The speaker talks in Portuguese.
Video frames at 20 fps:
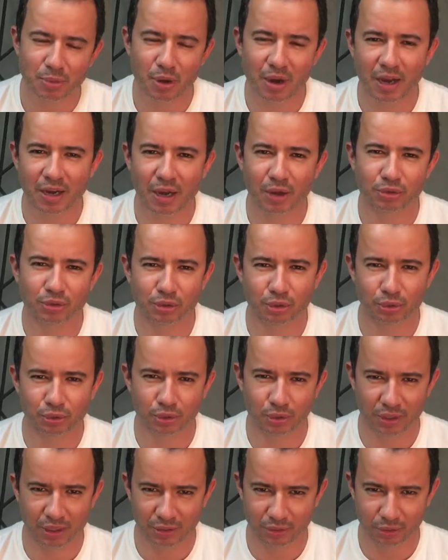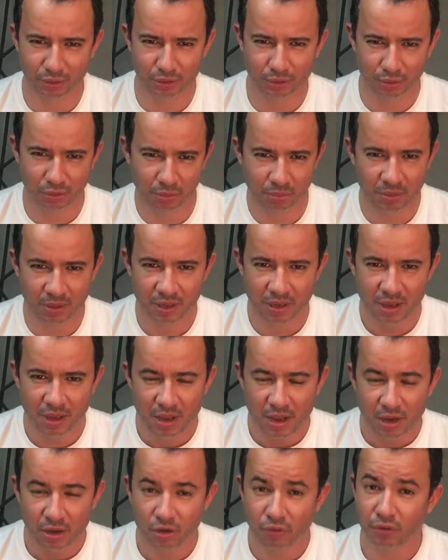meu canal de cultura no YouTube.
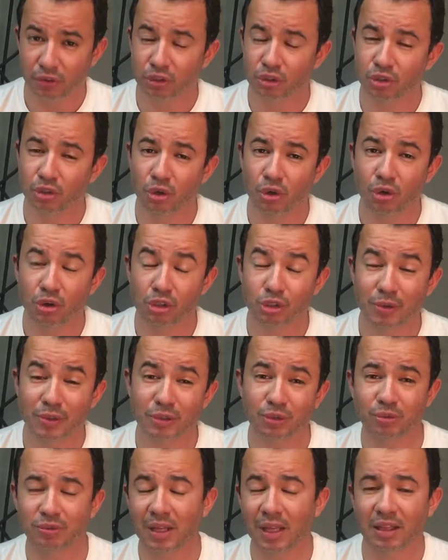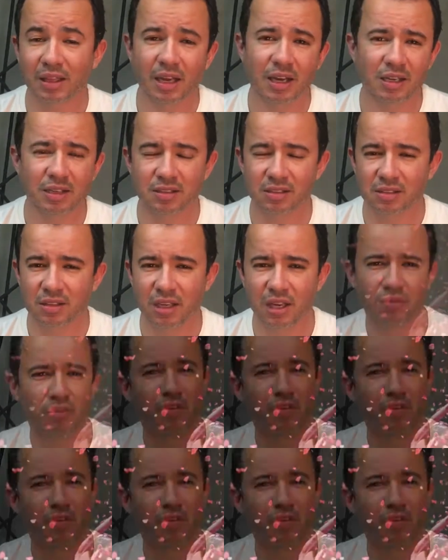No vídeo de hoje o assunto é dança e eu